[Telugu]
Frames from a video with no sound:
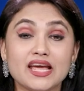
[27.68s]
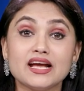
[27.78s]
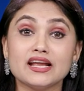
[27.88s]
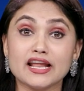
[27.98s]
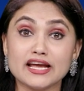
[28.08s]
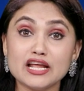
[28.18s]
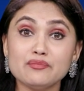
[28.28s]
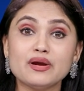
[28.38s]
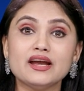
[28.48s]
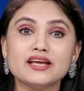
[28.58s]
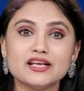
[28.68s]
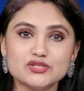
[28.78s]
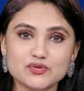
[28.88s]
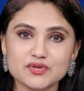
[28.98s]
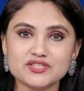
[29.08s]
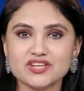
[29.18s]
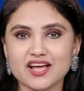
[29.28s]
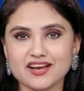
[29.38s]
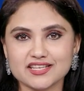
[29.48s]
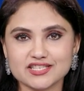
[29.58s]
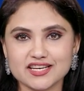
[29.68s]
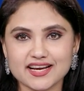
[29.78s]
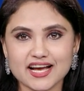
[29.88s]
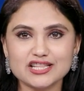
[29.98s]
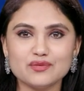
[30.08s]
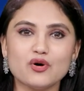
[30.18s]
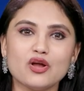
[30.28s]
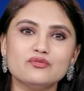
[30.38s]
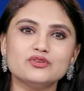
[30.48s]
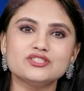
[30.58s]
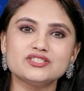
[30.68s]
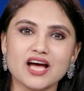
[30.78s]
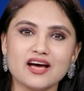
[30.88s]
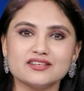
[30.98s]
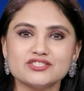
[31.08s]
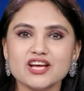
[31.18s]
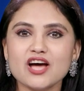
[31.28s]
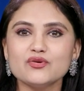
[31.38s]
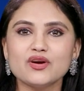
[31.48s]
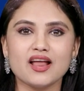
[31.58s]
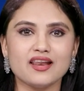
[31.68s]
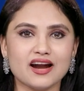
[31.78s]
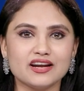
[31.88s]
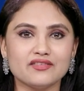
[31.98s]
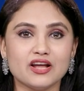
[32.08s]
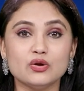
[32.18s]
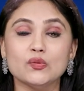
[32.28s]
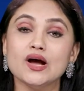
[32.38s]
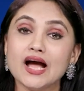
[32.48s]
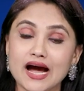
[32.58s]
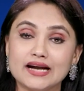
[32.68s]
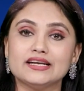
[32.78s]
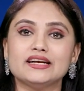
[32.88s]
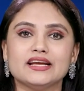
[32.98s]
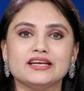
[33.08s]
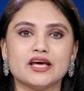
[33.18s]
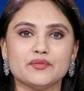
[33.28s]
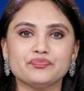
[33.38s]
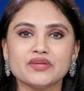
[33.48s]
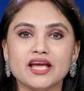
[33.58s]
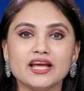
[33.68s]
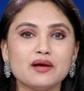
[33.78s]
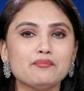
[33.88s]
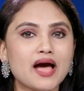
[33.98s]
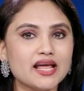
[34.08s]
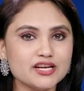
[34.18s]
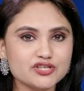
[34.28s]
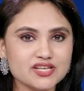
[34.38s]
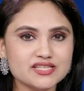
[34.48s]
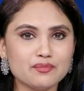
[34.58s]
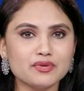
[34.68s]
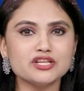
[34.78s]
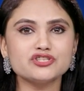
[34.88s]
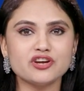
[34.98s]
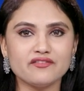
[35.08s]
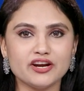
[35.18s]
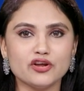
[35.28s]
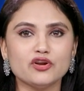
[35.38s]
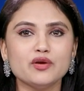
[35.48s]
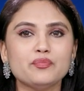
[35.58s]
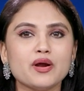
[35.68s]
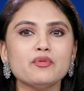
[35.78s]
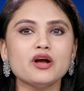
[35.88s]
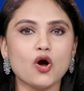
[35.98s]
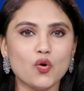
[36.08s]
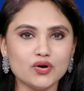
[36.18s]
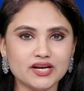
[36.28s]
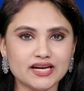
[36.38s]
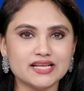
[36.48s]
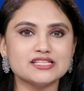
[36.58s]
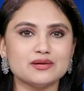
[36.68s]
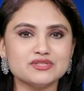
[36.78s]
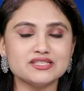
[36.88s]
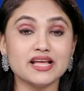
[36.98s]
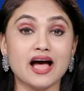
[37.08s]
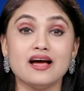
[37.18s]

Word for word: ఇక నయన్ పెళ్లికి సూపర్ స్టార్ రజనీకాంత్ బాలీవుడ్ స్టార్ షారూఖ్ ఖాన్ లాంటి వాళ్ళు అటెండ్ అయ్యారు ఇక మ్యారేజ్కి సంబంధించిన వీడియోని ప్రముఖ ఓటీటీ సంస్థ